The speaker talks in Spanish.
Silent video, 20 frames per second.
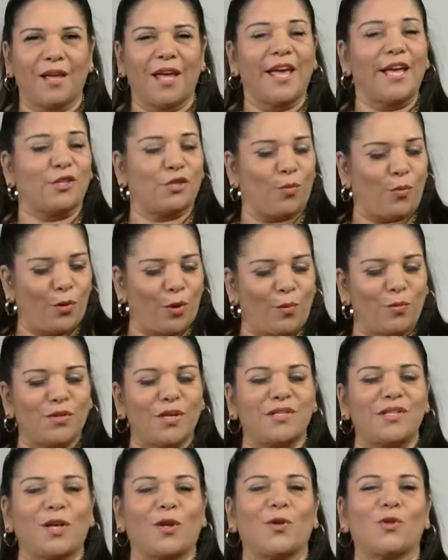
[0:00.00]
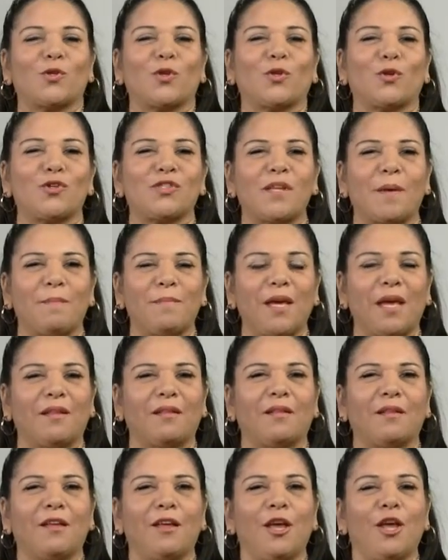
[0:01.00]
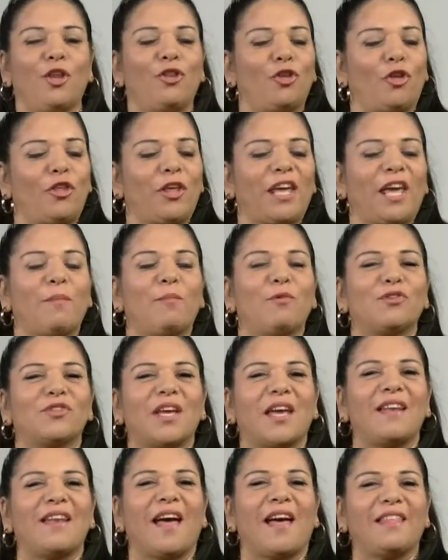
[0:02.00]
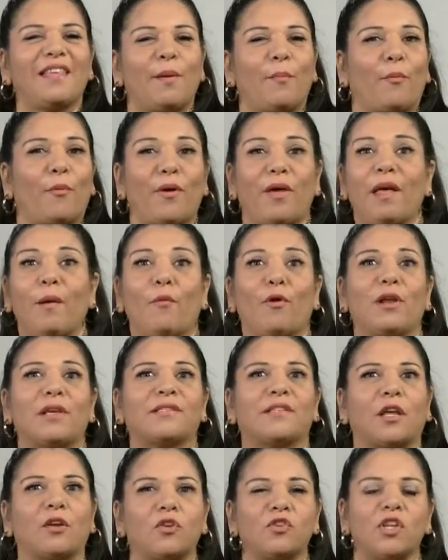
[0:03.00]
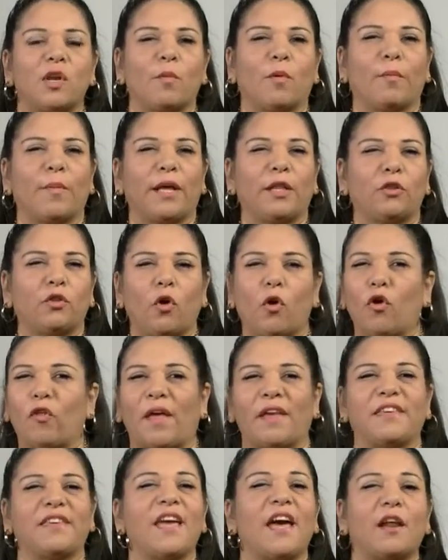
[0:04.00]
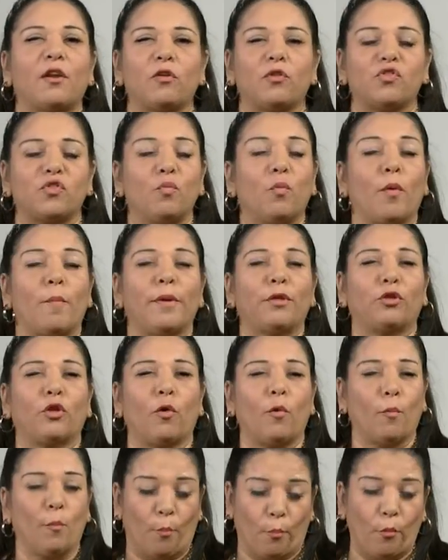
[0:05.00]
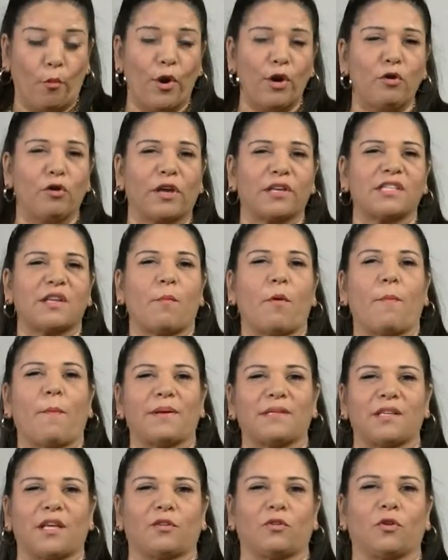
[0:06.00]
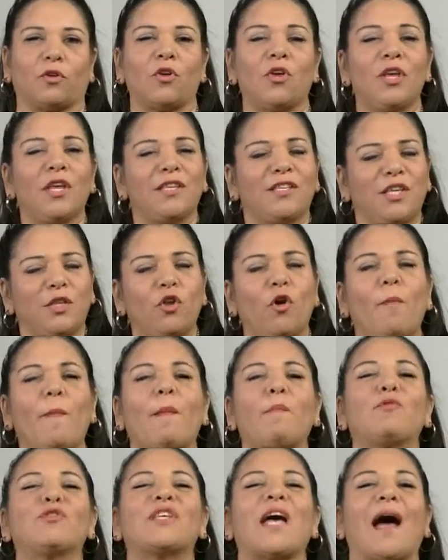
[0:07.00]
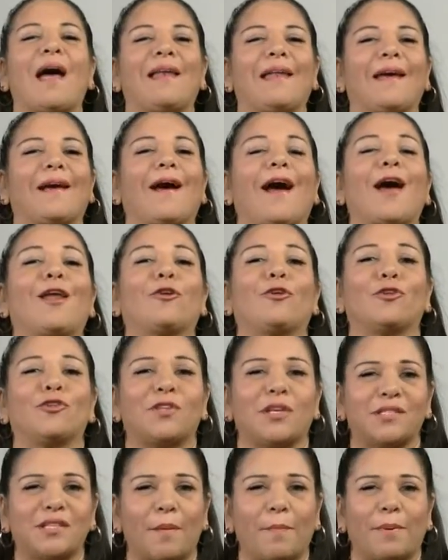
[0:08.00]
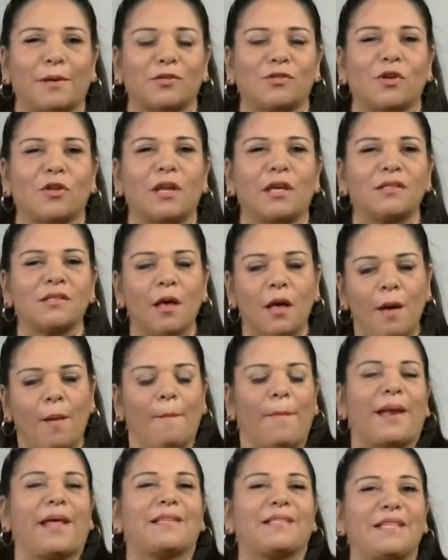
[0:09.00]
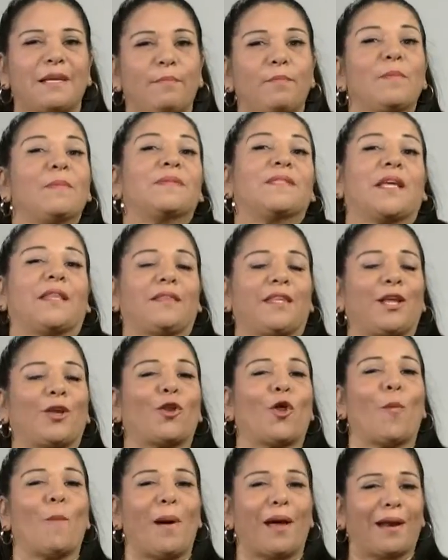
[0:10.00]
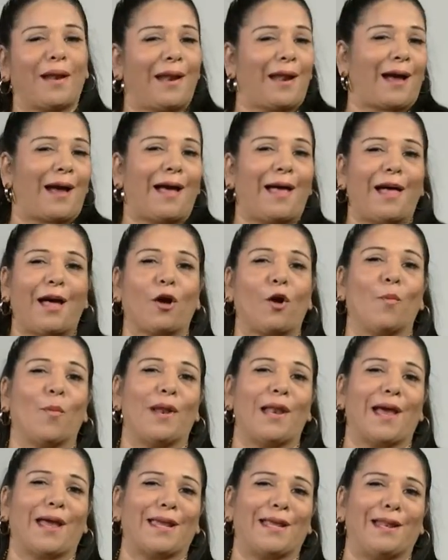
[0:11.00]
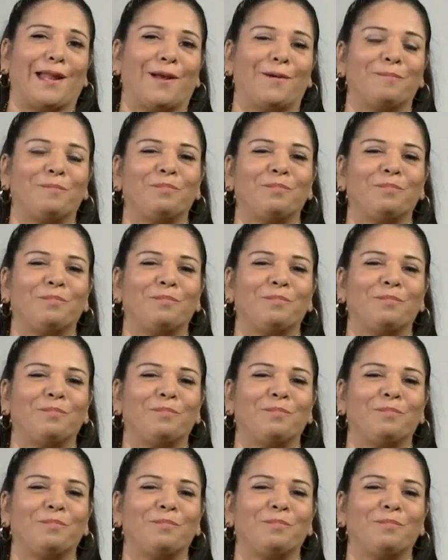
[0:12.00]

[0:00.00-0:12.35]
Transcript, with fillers: Eso podemos hacer nosotros también. No dejemos que nadie pueda molestarnos el momento o dañarnos un momento bueno que estamos pasando, sino vamos a alejarnos de esas personas para así sentirnos más relajadas como el águila